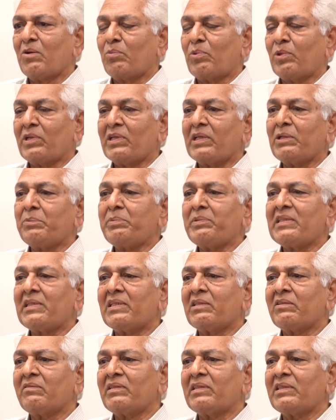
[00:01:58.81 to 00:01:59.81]

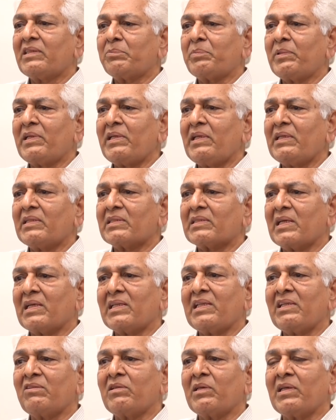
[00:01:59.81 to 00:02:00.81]
పునరభిజన్నం అని చెప్పని
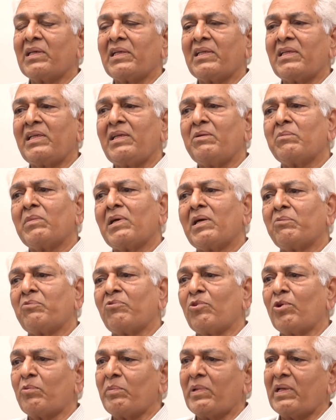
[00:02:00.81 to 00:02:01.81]
సహదేవ్ గారని మా
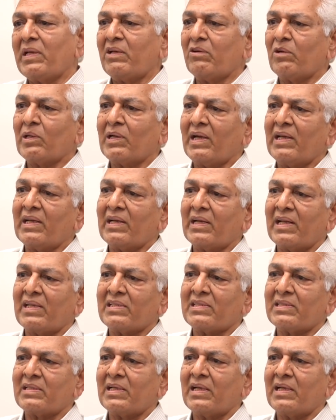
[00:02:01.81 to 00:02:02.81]
ఫోర్మన్ ఒక ఆయన రాసిన